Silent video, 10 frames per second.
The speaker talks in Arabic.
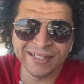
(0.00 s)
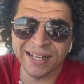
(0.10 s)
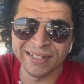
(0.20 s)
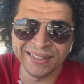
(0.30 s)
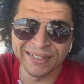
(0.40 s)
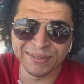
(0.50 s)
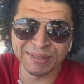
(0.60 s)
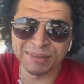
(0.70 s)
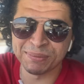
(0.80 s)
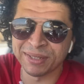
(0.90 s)
زعلان ليه
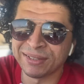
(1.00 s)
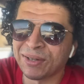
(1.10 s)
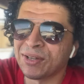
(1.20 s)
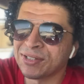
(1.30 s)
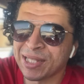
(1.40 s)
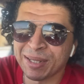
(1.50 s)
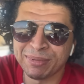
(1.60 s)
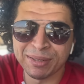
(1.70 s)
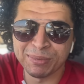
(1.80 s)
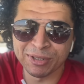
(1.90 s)
طيب ما انت رقصت
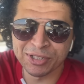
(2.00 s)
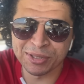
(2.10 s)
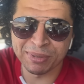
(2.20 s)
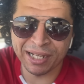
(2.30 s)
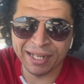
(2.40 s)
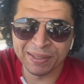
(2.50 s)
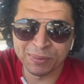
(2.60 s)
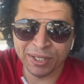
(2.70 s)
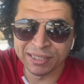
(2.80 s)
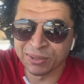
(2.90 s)
قبل الماتش بالعلم
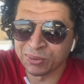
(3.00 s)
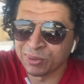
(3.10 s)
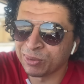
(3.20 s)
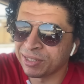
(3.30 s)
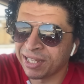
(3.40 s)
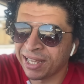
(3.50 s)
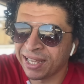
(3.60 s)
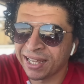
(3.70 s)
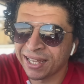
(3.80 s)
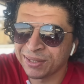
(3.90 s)
وقعدت تقول
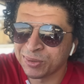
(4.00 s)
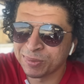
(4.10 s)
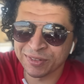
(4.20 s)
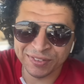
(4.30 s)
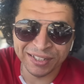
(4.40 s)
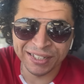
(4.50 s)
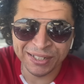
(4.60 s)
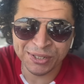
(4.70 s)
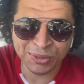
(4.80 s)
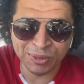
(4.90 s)
وداد
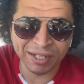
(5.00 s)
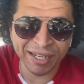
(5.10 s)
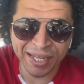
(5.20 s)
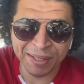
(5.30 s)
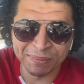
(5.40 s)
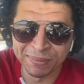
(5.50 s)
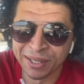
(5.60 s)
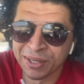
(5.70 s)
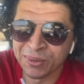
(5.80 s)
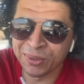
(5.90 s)
ومفيش حكام
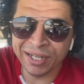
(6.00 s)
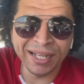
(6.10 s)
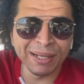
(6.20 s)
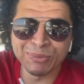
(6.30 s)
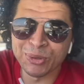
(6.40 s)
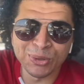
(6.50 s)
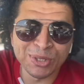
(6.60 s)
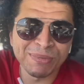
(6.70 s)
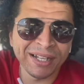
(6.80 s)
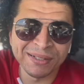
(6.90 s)
والرجاله بترقص
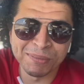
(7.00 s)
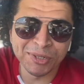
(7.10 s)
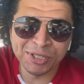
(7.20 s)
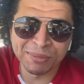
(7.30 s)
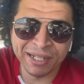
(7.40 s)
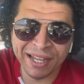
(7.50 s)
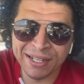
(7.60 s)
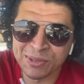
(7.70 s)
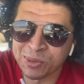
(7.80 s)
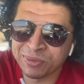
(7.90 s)
بعد الماتش
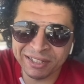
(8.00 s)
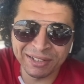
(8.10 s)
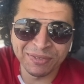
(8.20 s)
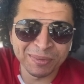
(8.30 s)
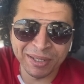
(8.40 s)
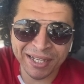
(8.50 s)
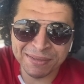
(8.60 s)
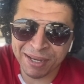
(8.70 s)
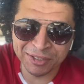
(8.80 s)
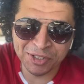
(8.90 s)
بالكاس وبتحتفل
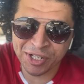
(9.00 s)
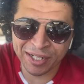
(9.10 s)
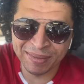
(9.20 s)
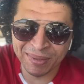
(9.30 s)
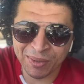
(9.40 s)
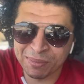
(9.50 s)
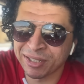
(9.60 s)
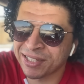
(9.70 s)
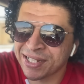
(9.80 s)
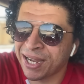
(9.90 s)
بالكاس محدش كلمك وعمال
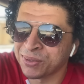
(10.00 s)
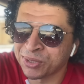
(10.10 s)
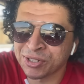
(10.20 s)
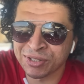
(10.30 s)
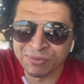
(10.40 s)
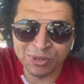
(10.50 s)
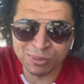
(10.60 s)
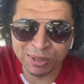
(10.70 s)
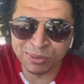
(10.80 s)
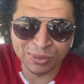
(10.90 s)
تزعق وتشتم في
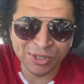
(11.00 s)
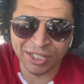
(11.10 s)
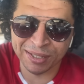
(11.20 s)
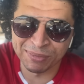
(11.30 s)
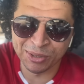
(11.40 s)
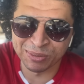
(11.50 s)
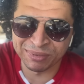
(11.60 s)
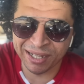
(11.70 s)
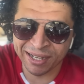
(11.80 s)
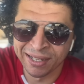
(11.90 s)
شوبير وتقول شتمني
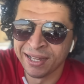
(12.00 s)
وبتاع